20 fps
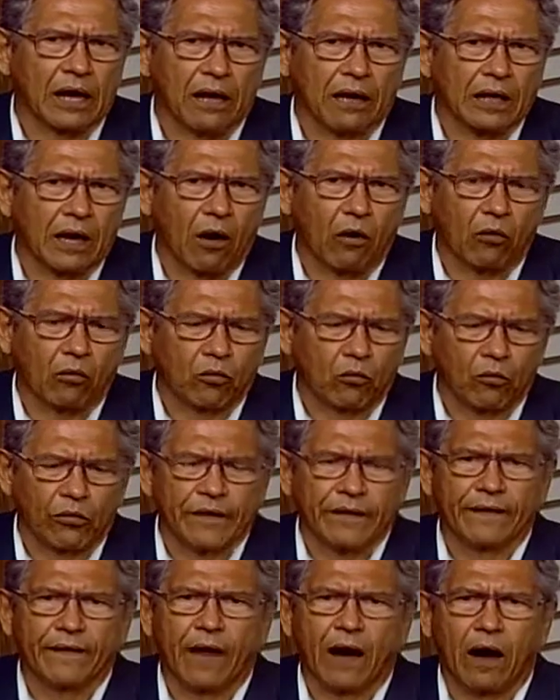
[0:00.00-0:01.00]
cálculo
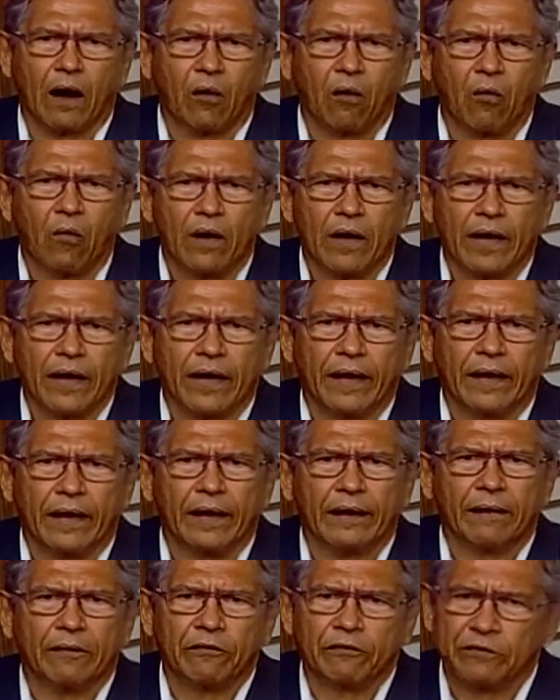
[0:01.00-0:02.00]
renal,
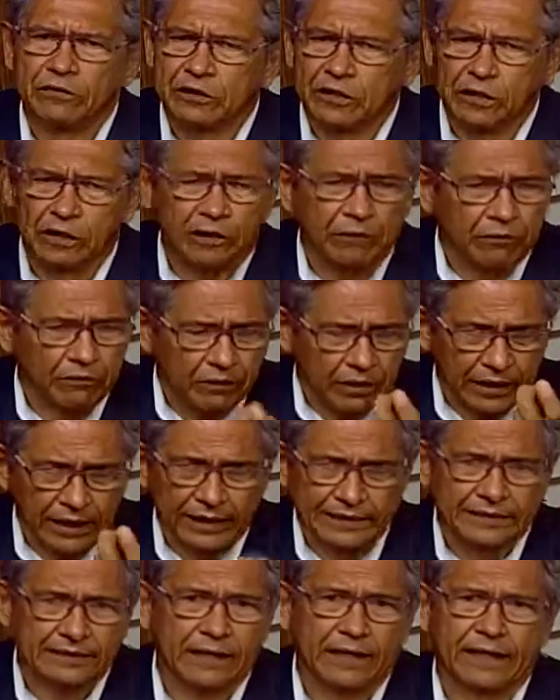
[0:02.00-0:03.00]
é, de,
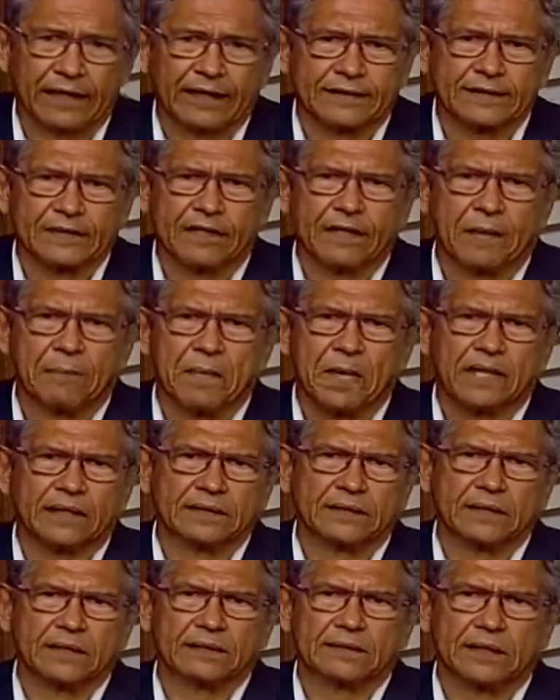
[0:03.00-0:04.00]
essa, essa
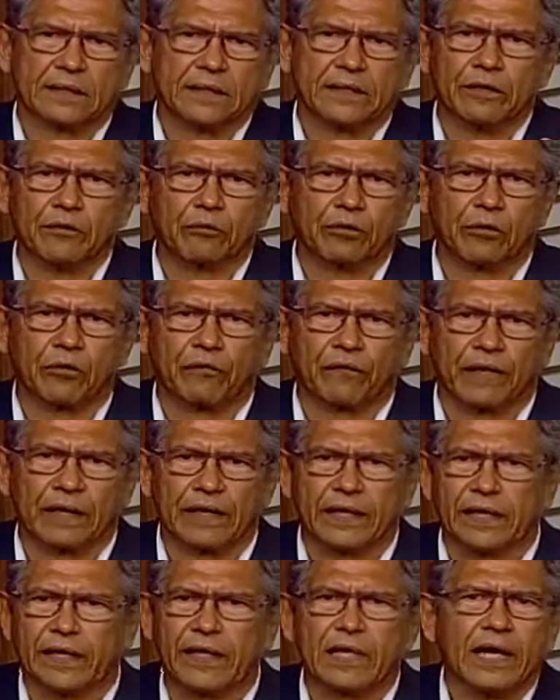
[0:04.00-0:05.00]
demência senil que eu
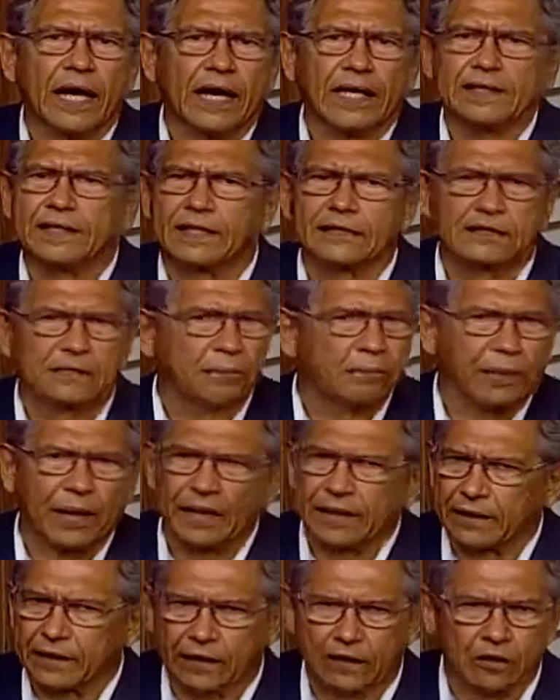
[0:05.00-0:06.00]
falei,
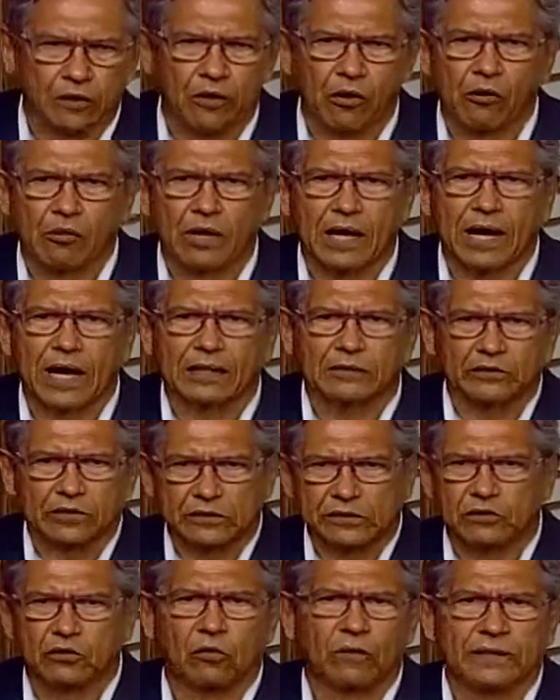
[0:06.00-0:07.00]
antecipada, que não é o caso, é
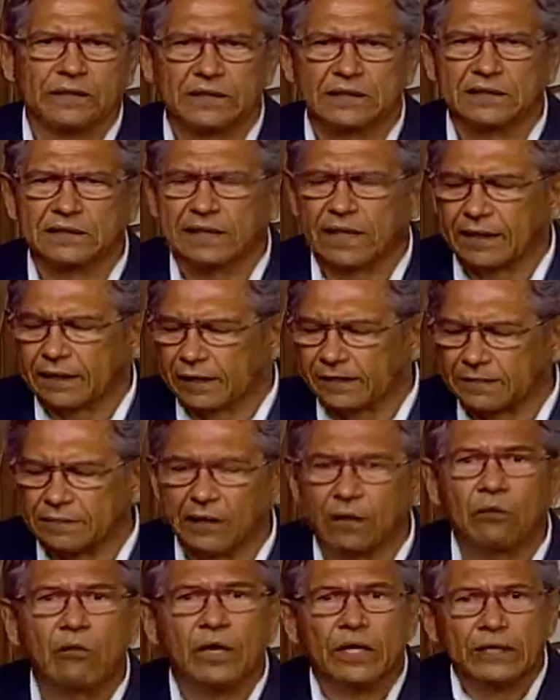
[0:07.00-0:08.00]
só uma
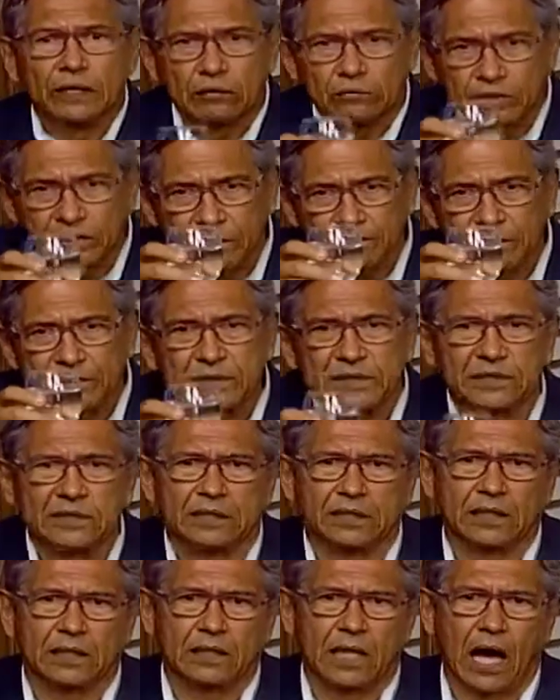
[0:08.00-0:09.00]
desidratação. Então você
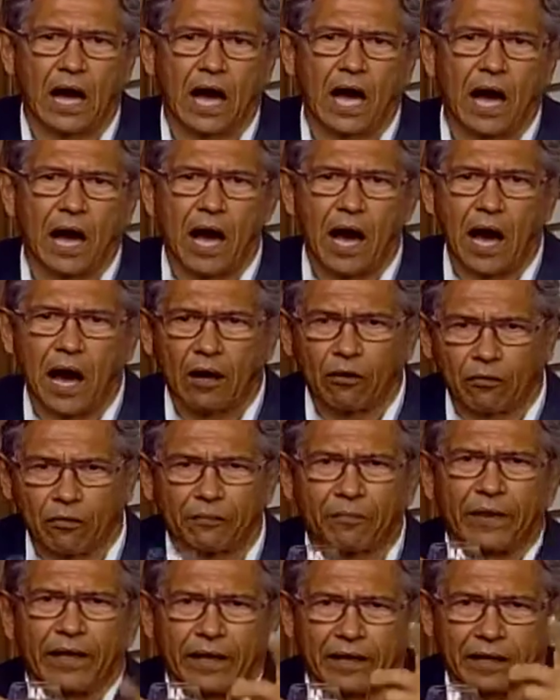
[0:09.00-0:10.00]
precisa dar água
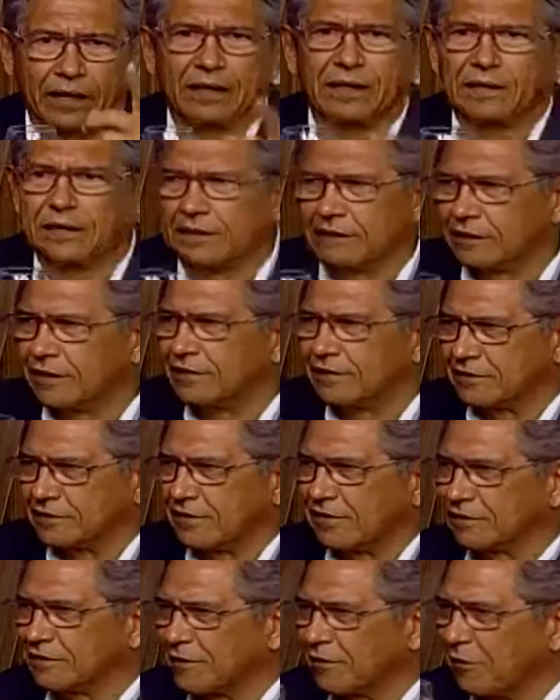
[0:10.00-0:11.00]
para ela. Dê
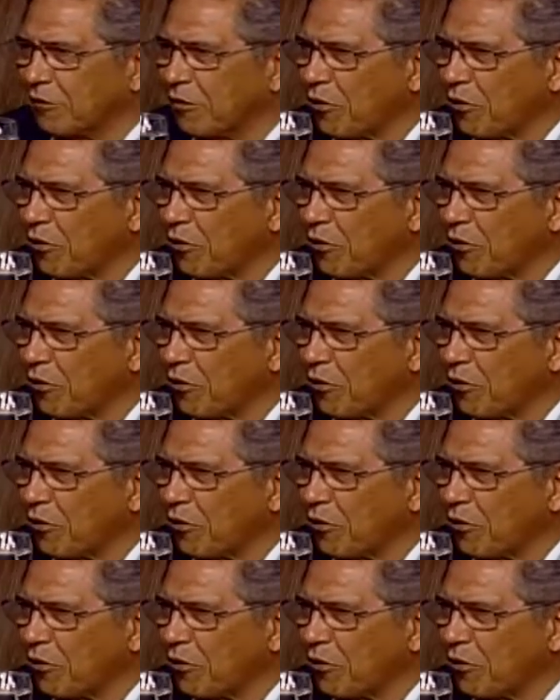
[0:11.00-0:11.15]
licença.